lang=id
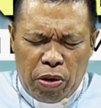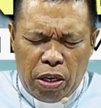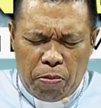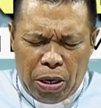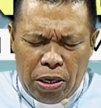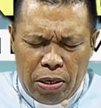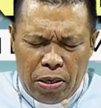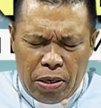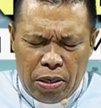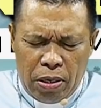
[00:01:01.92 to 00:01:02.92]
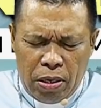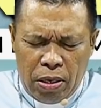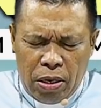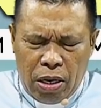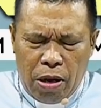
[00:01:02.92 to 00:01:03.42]
firman
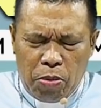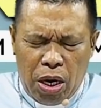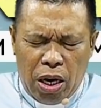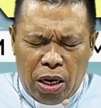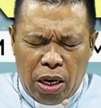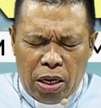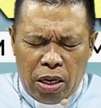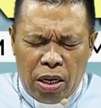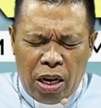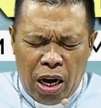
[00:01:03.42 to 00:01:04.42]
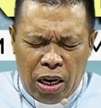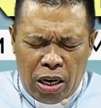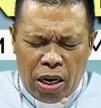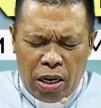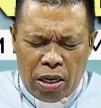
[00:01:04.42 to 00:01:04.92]
kami akan
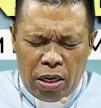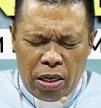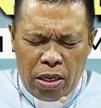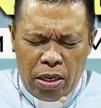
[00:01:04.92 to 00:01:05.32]
gagal,